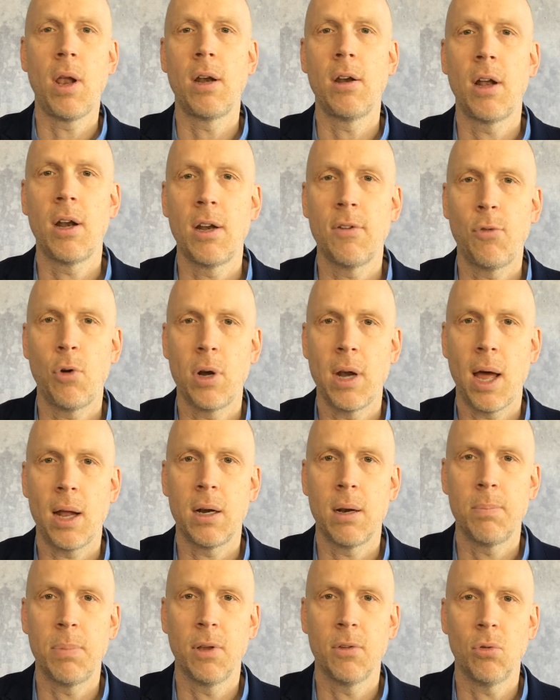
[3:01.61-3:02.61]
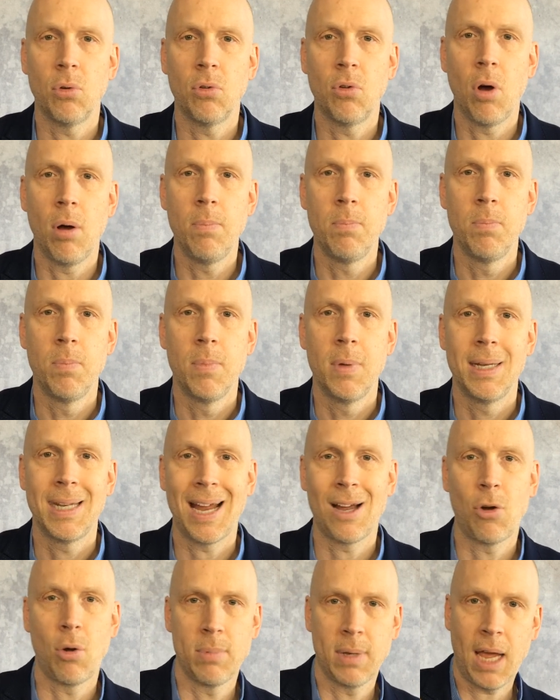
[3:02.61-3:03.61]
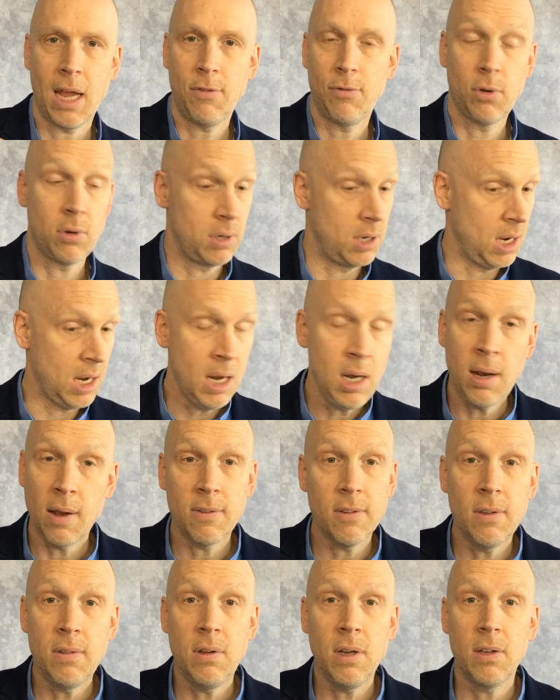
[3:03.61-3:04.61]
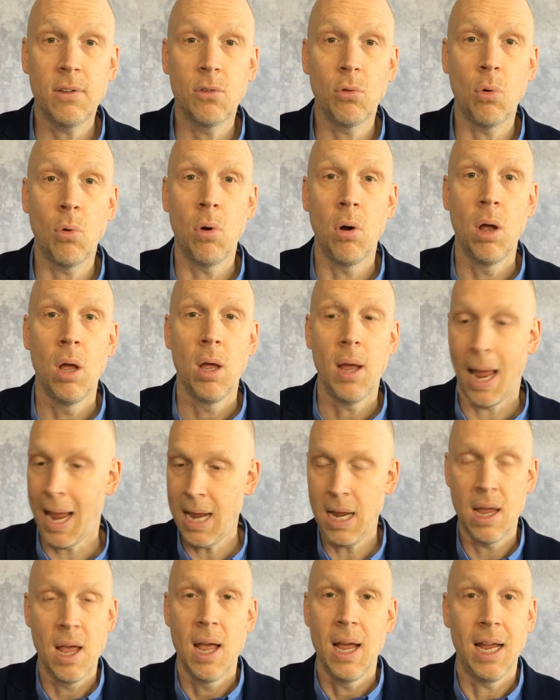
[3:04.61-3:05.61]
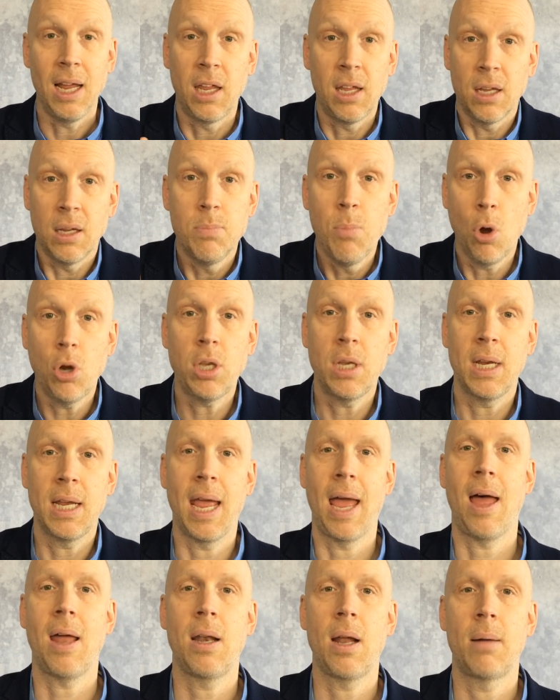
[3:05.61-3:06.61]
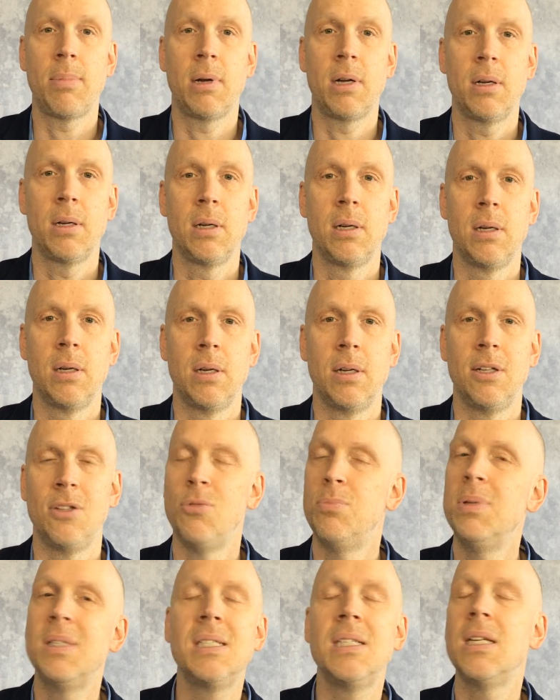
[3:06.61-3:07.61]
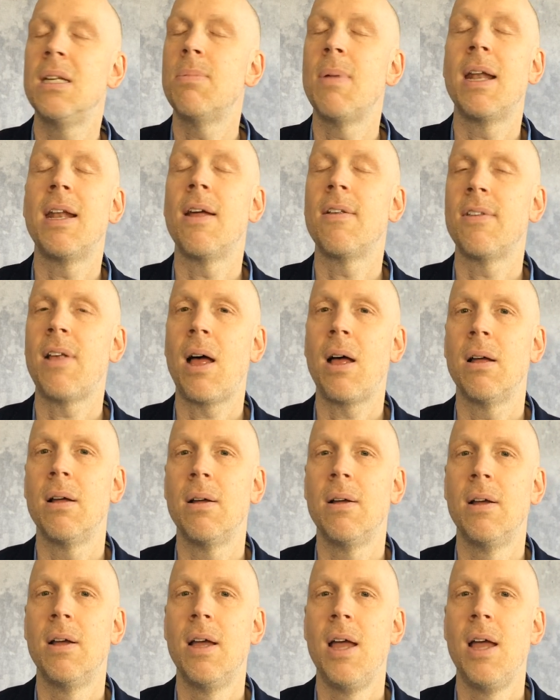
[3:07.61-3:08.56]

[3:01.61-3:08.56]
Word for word: dann von der anderen Person kommen? Da kommt Recht für, nee, das ist nicht so. Hey, ich, ich möchte gern, aber du bist nicht mehr in der Sache.